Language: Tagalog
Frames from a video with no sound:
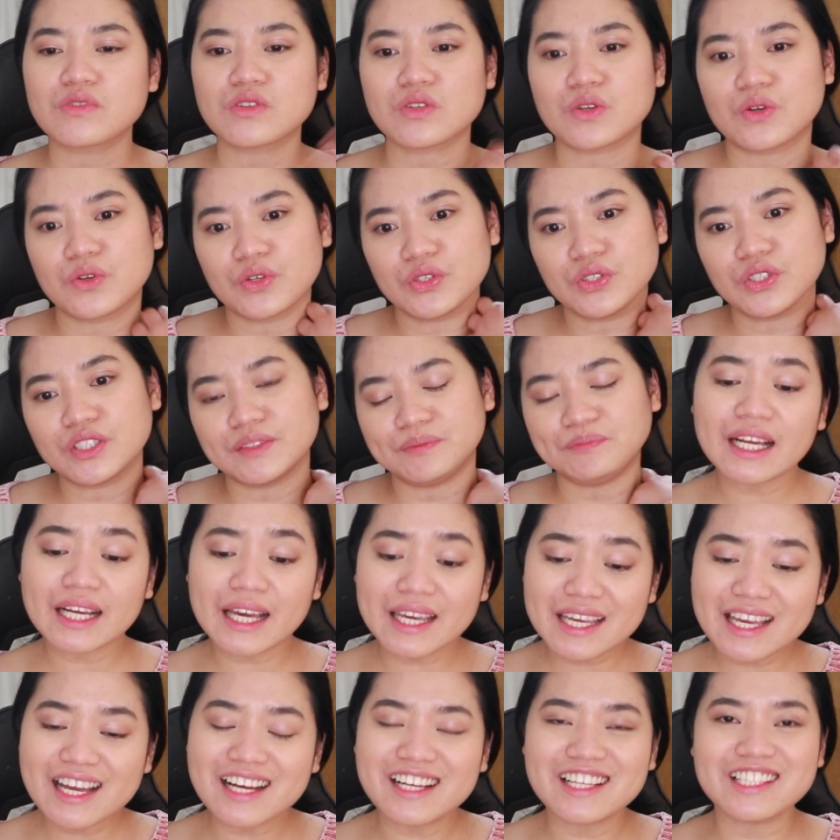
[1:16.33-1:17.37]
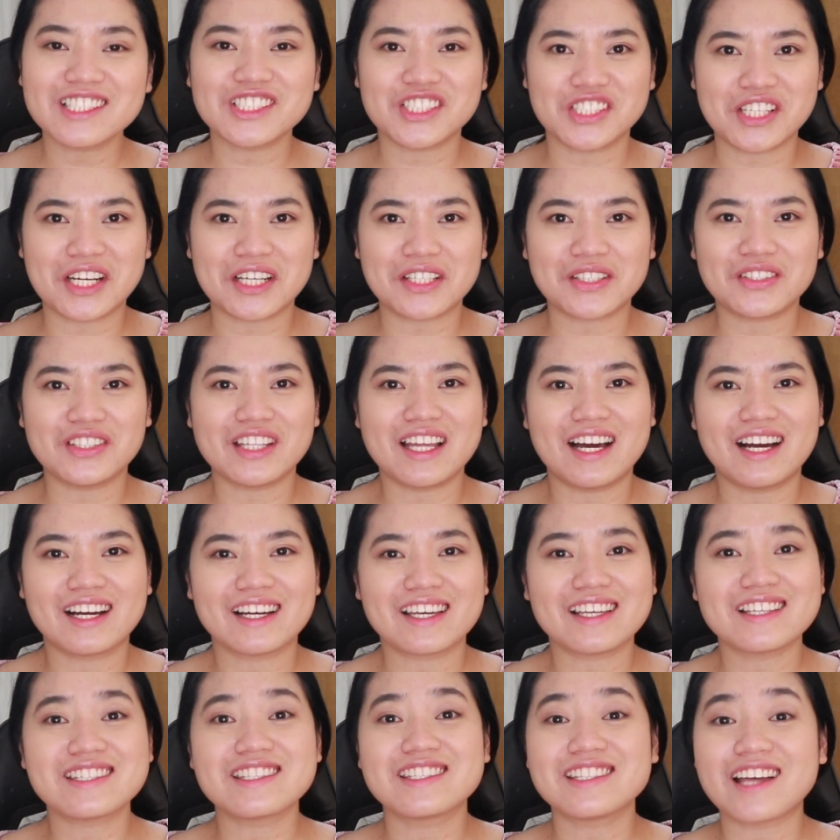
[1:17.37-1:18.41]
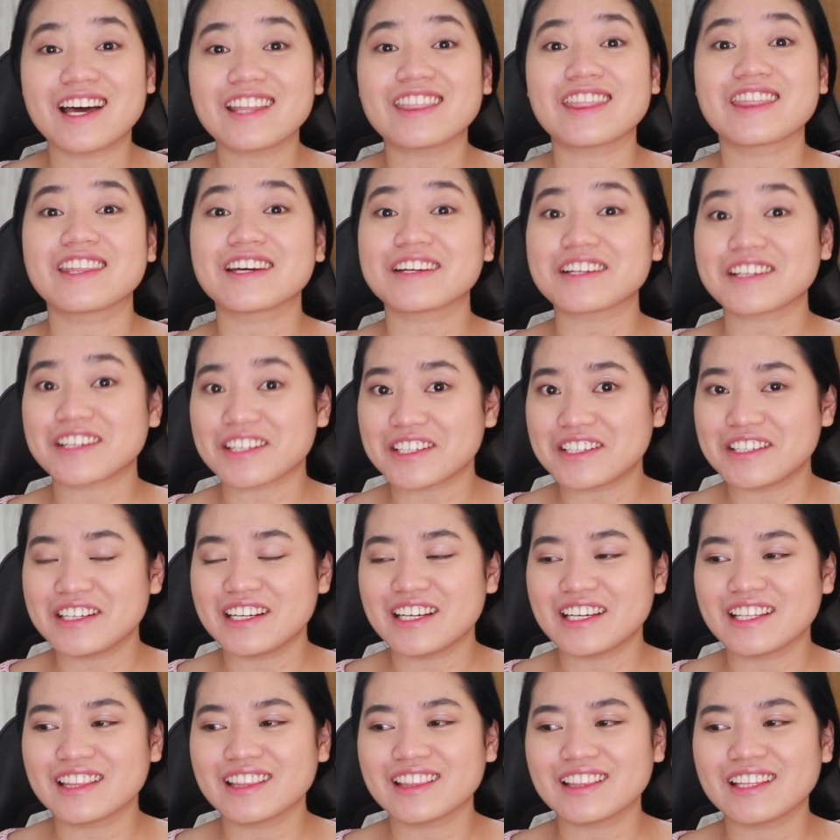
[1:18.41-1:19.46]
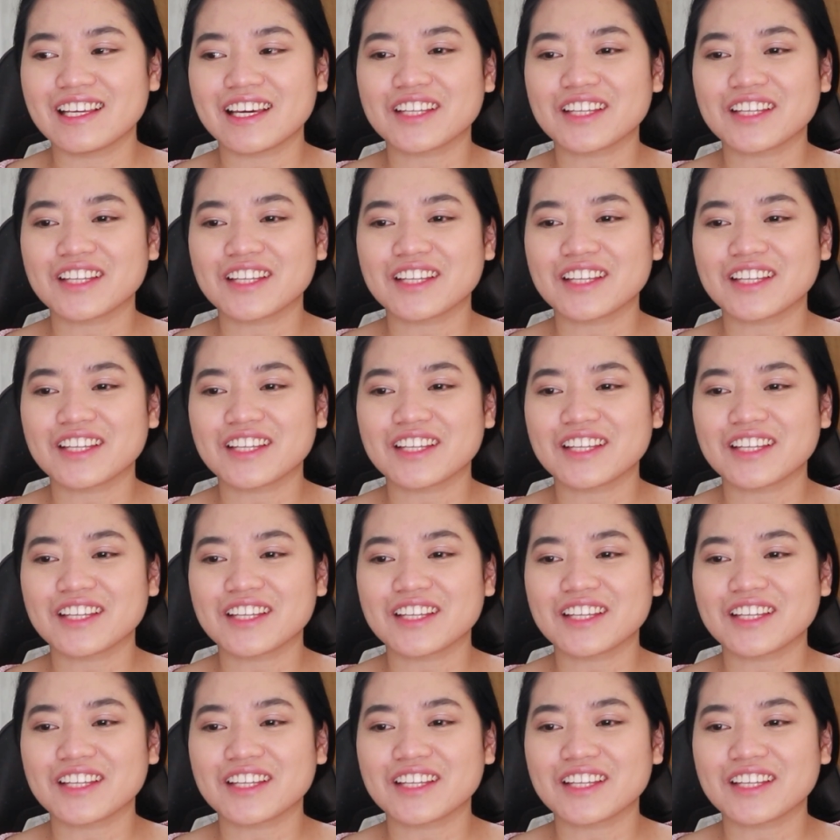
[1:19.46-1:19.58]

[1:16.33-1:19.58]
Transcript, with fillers: So, yun. Kaya ang share ko lang is not the current.